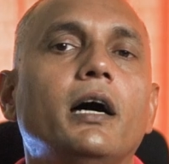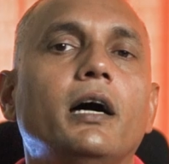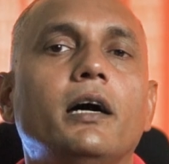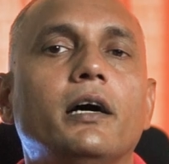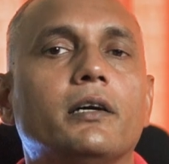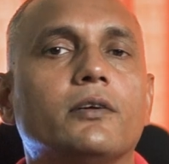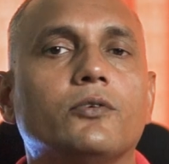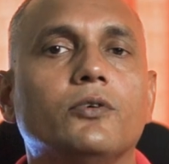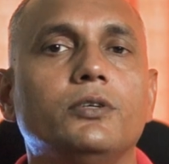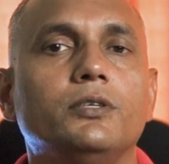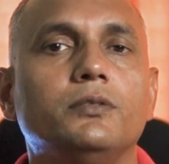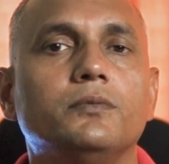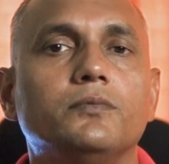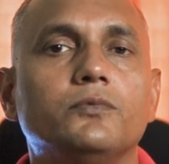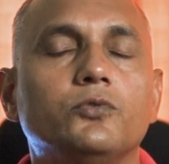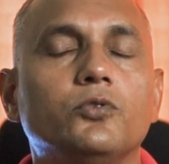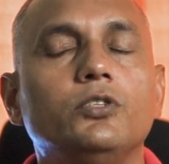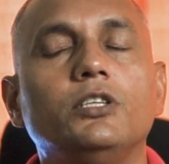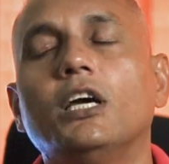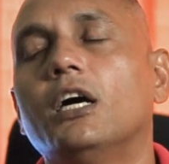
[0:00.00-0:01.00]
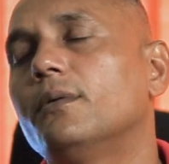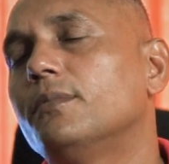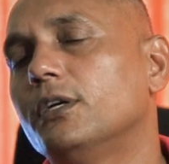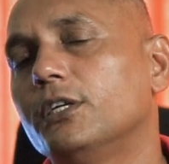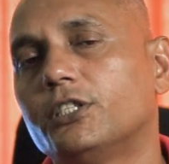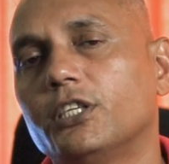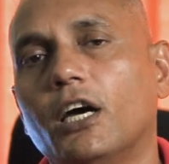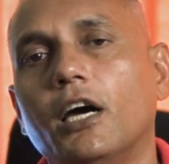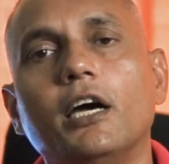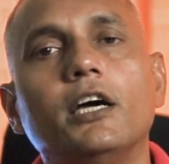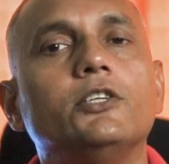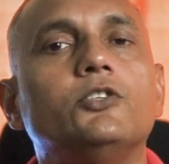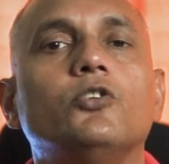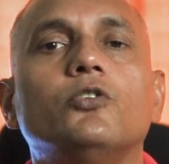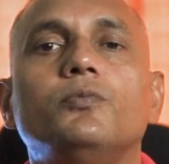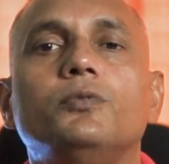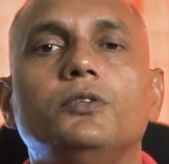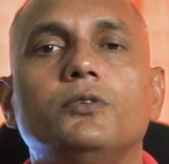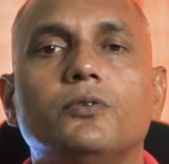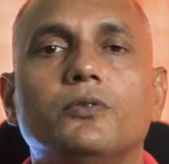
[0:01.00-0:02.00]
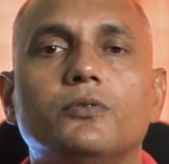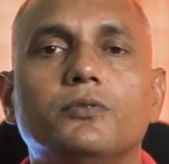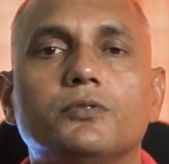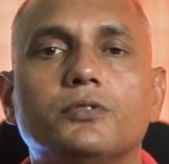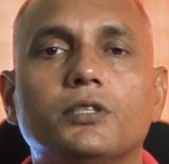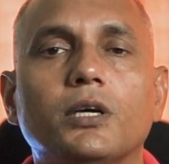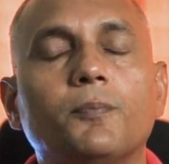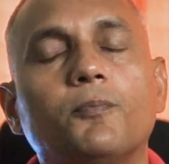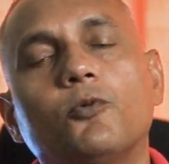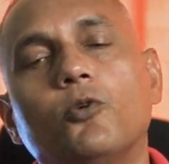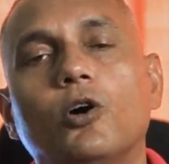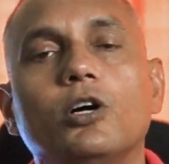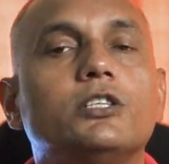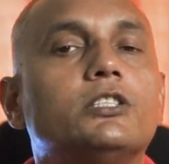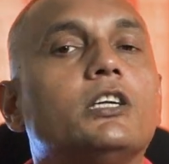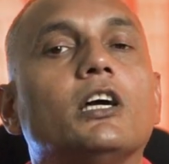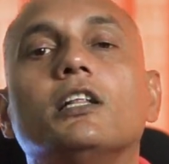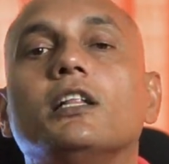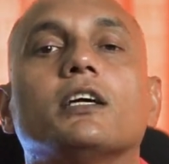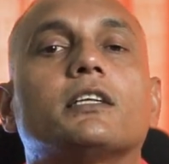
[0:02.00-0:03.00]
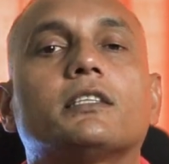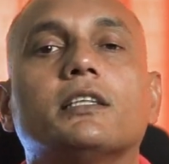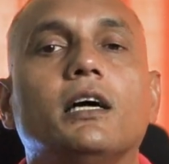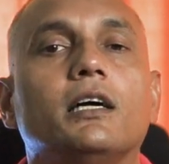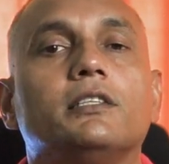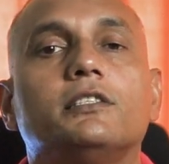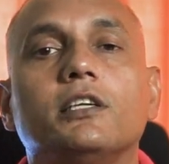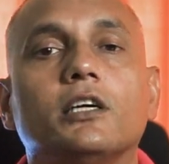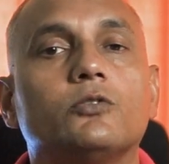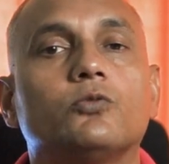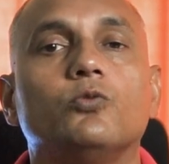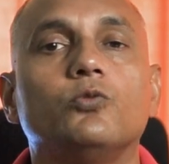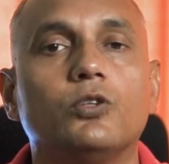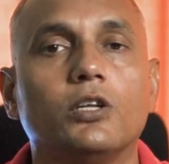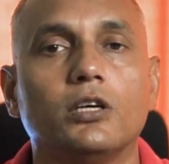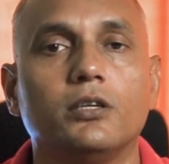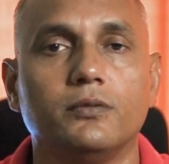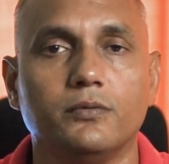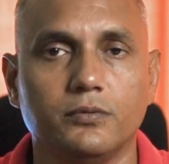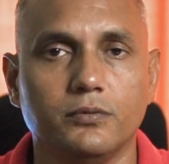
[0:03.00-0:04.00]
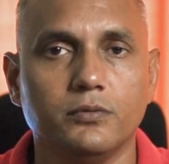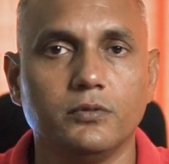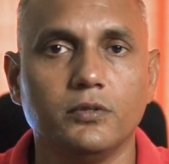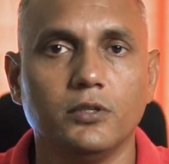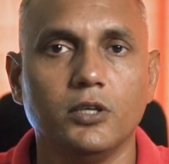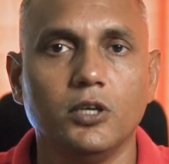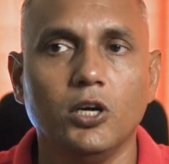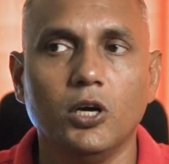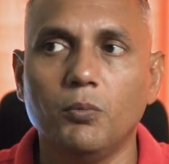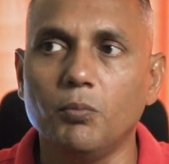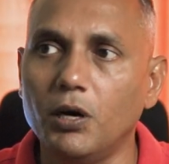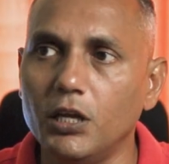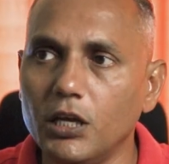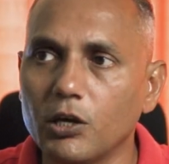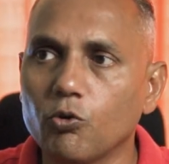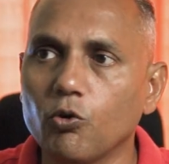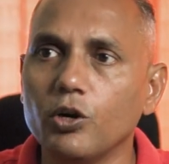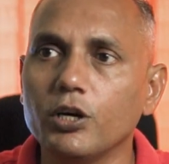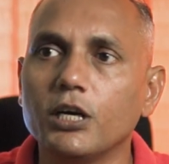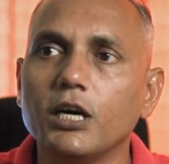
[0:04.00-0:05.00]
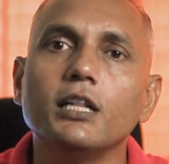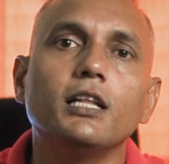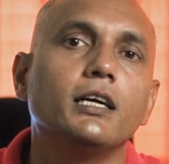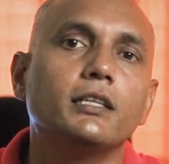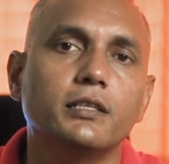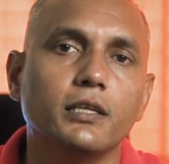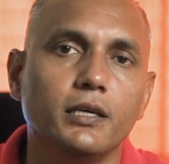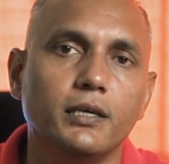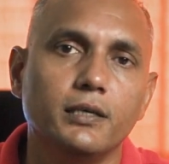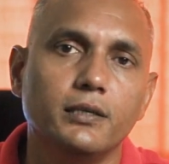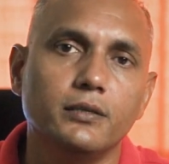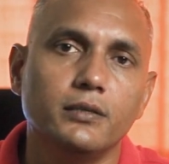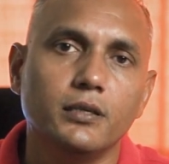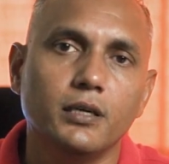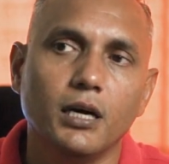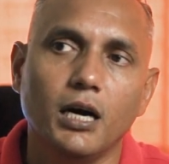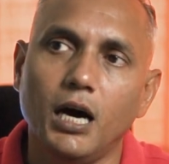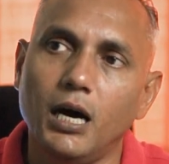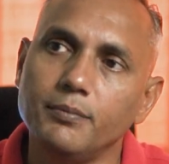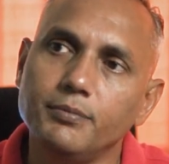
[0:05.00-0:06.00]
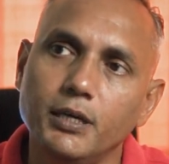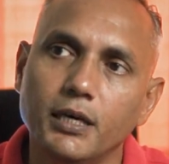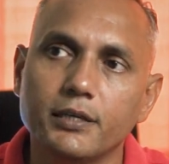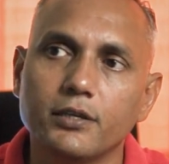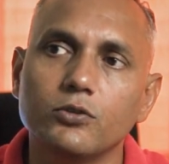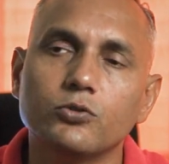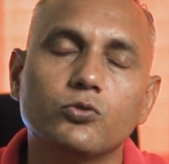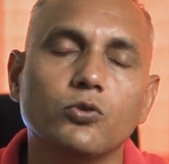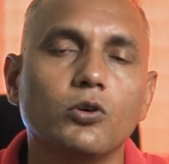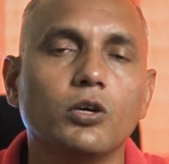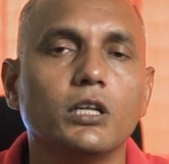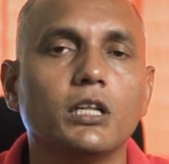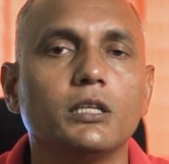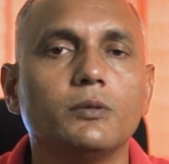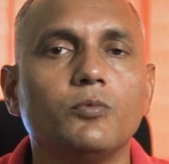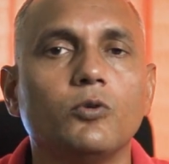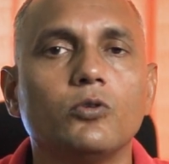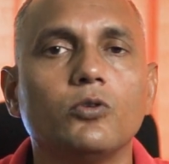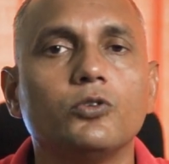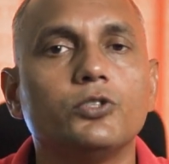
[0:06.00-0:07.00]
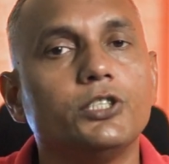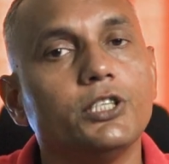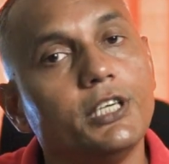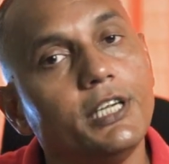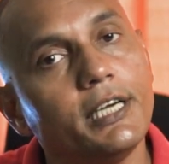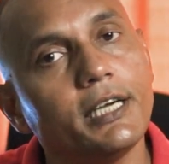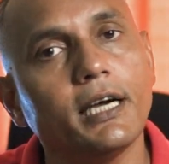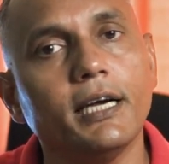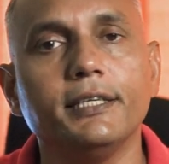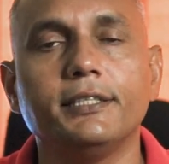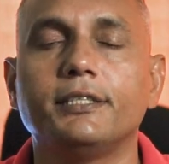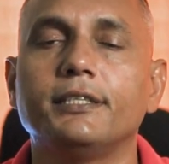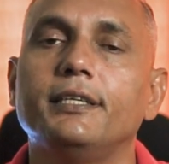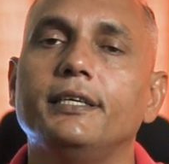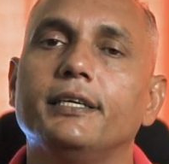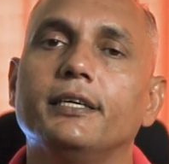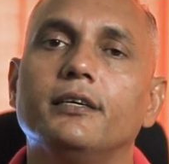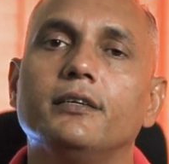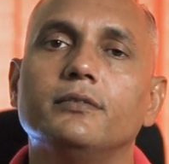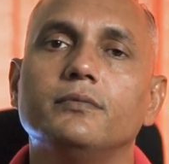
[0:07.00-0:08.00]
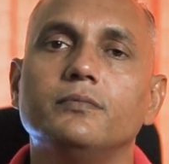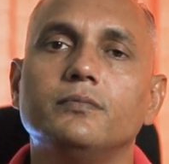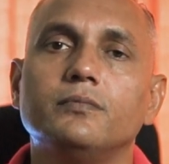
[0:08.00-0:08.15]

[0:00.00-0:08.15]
है हर कोई दुनिया में चाहे जो भी हो सबको अच्छा लगता है अच्छा सुनना भले कोई गलत है आप जाके उसको गलत बोलो चिड़ेगा ही चिड़ेगा